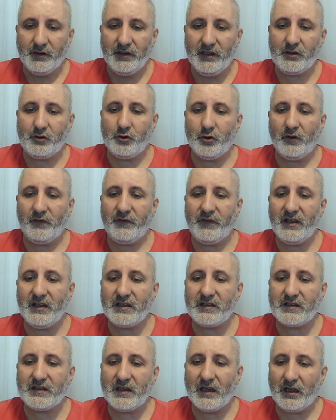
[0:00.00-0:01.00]
Nitro
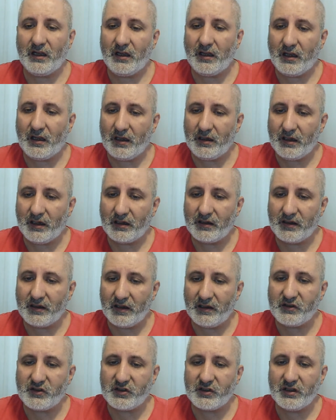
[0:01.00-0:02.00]
Felix daha hala
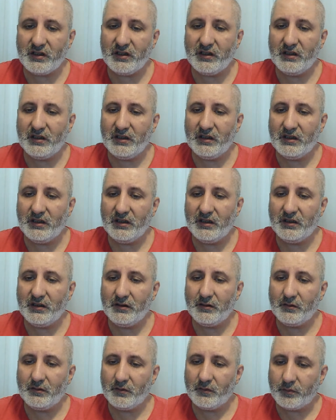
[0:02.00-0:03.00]
genç
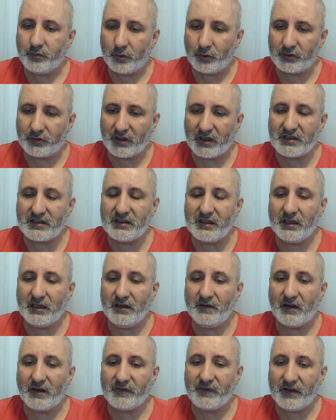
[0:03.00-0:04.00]
e,
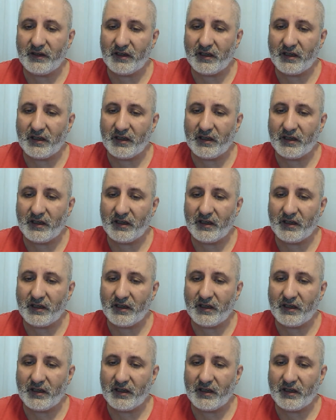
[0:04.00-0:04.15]
potansiyeli var.